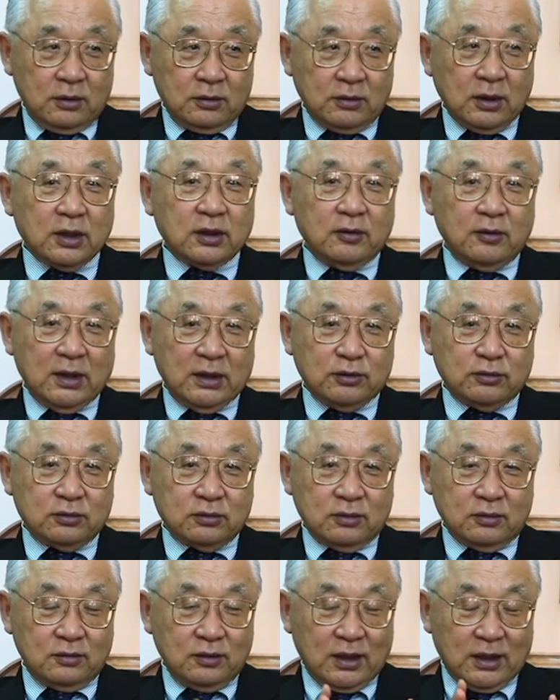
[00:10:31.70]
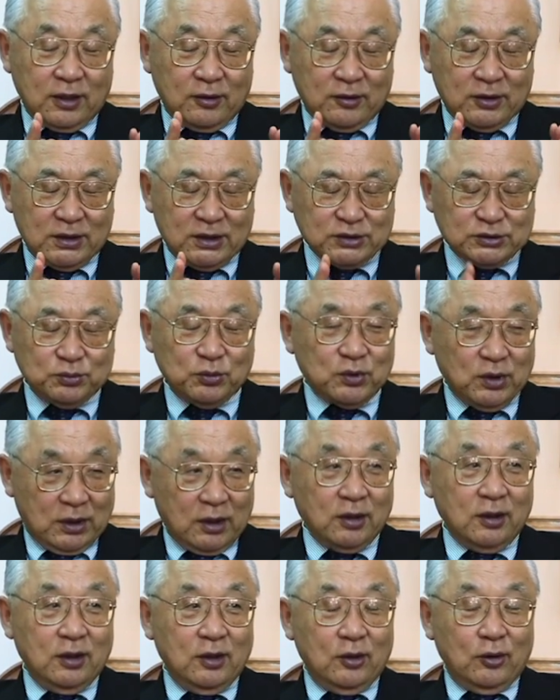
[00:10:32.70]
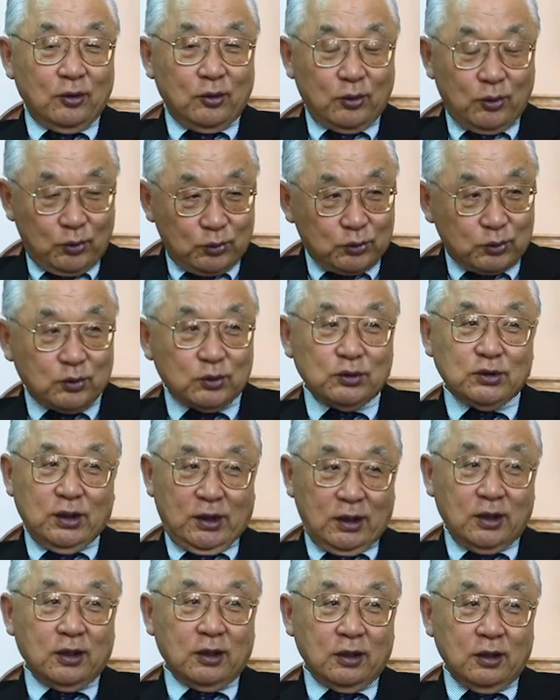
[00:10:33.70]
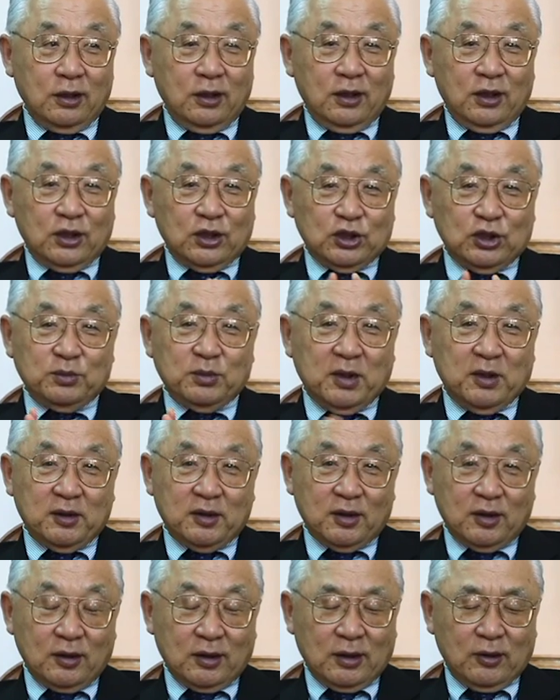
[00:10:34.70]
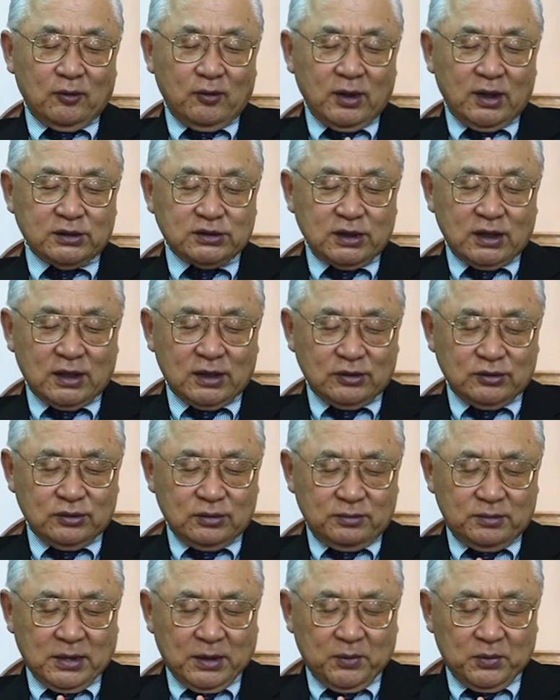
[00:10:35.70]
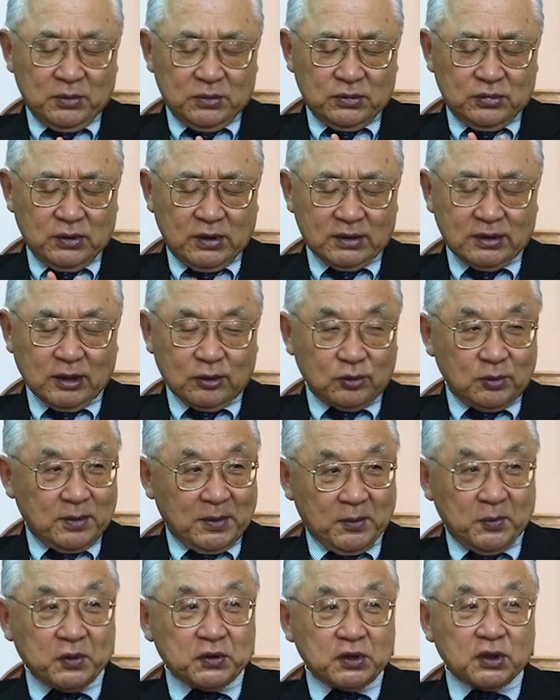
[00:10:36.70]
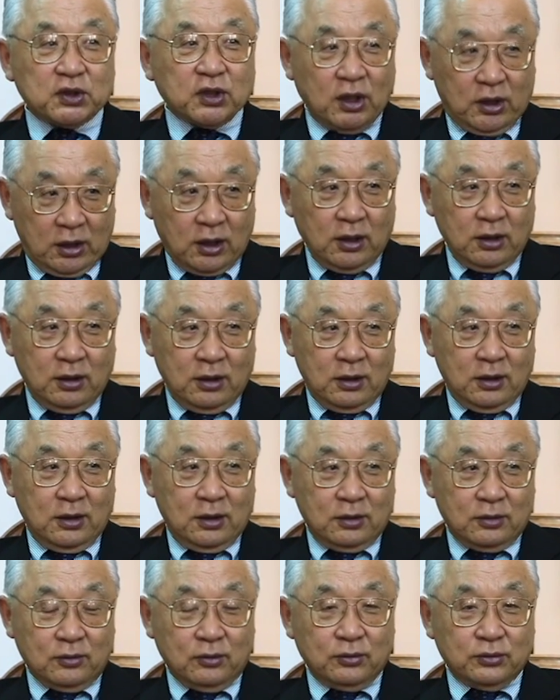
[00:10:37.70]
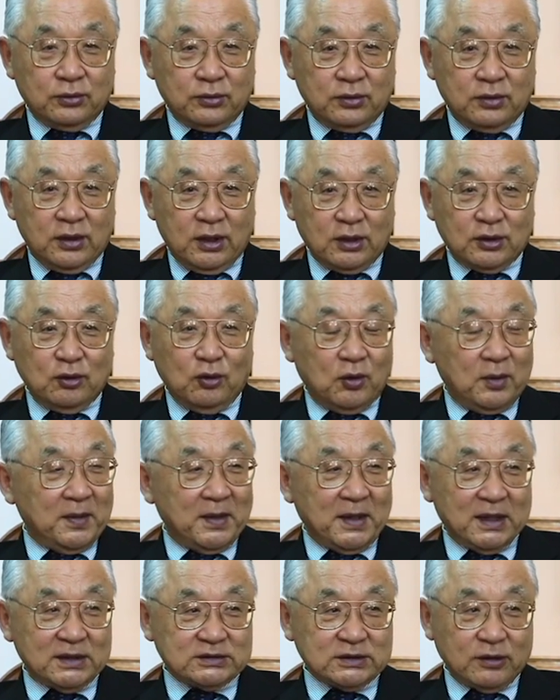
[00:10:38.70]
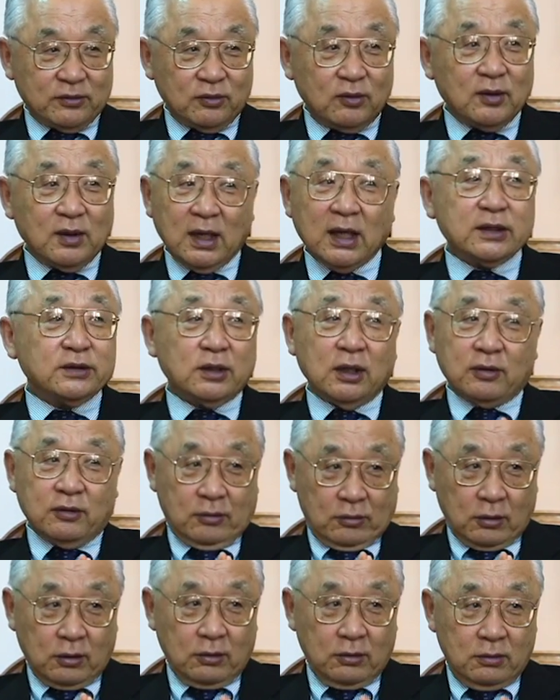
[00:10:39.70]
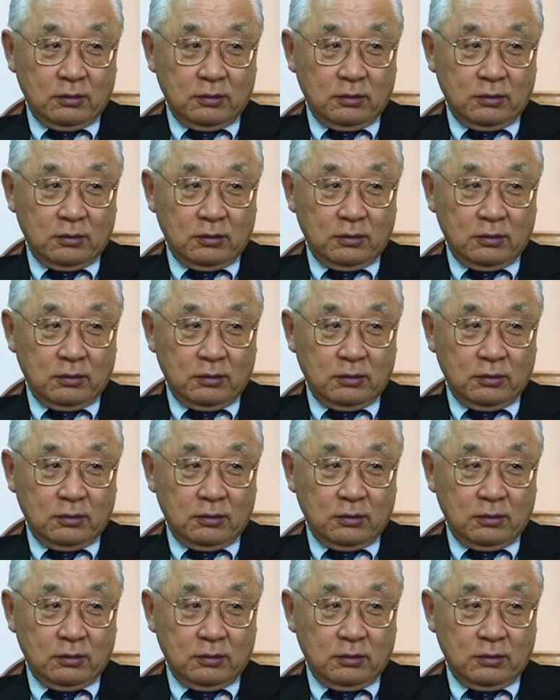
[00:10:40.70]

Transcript: うん、で悪いことそうやから私もね本当にね今まで親父から言われたことを守ってきてねそういう税金をごまかしたそれはないんですよ